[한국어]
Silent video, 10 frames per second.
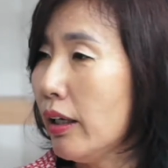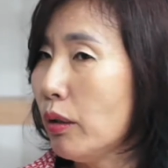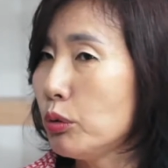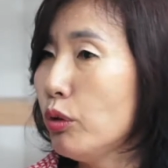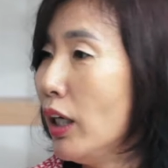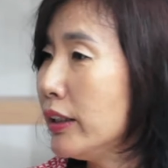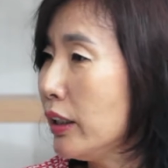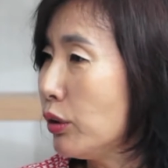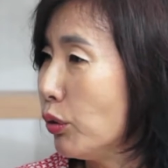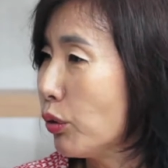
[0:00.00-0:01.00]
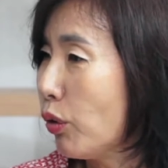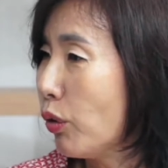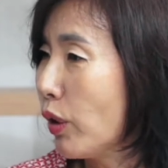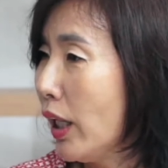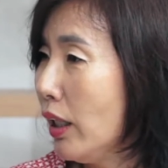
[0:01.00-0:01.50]
중학생
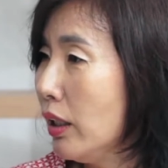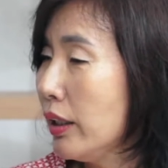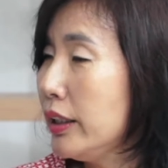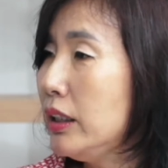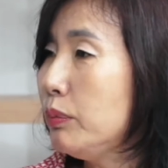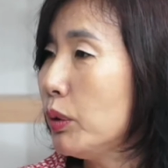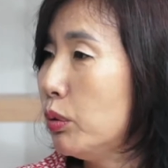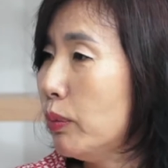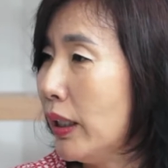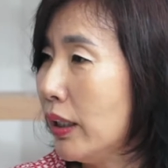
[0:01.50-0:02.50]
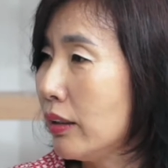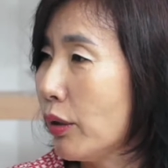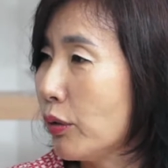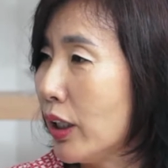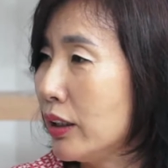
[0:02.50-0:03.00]
정도가 20대 후반에
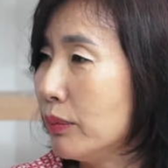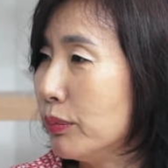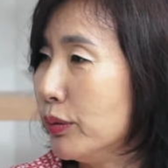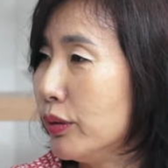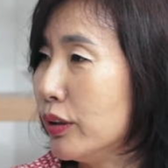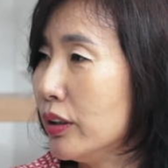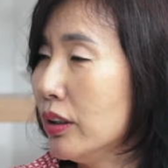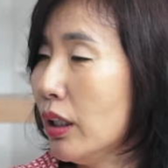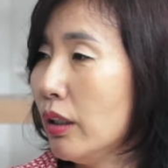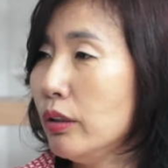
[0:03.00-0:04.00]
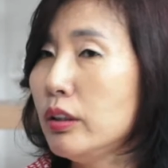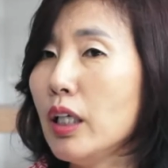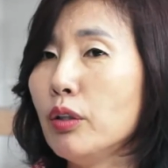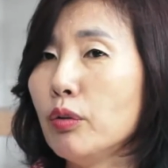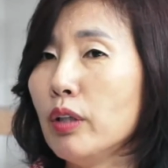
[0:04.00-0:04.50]
결혼하신 분들 네네.
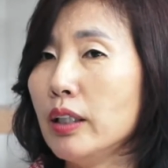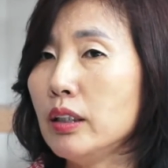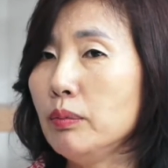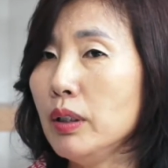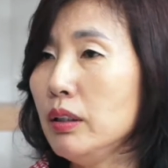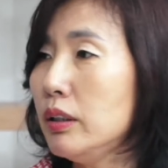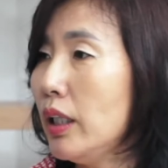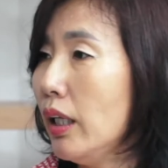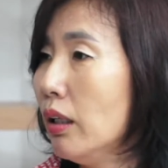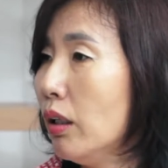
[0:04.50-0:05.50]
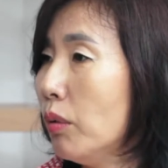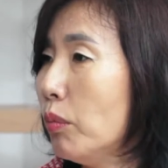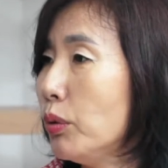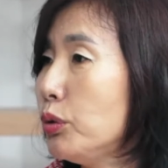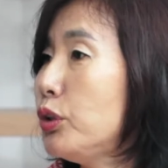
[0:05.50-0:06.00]
늦게 결혼하시면 이제
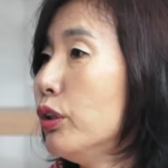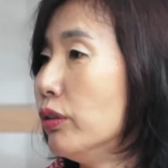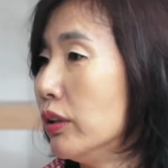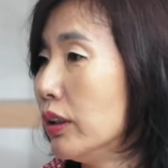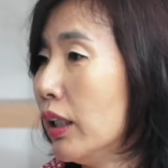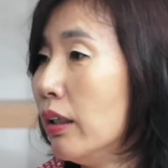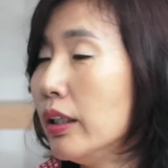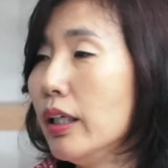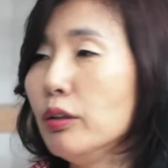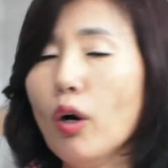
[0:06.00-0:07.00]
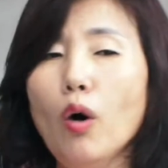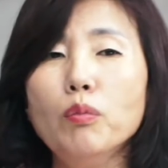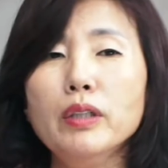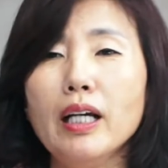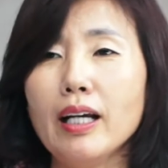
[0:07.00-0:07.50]
뭐 유치원 그러니까
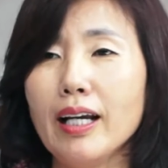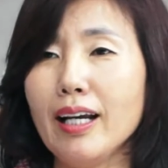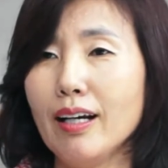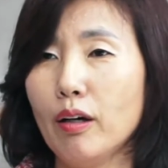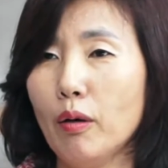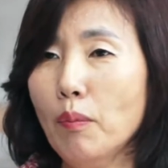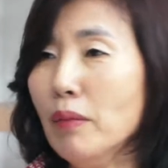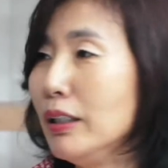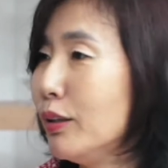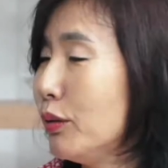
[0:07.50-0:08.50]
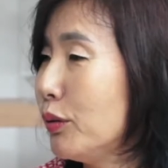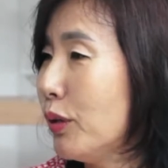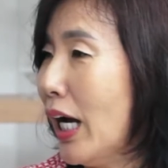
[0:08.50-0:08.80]
너무나 엄마들은 또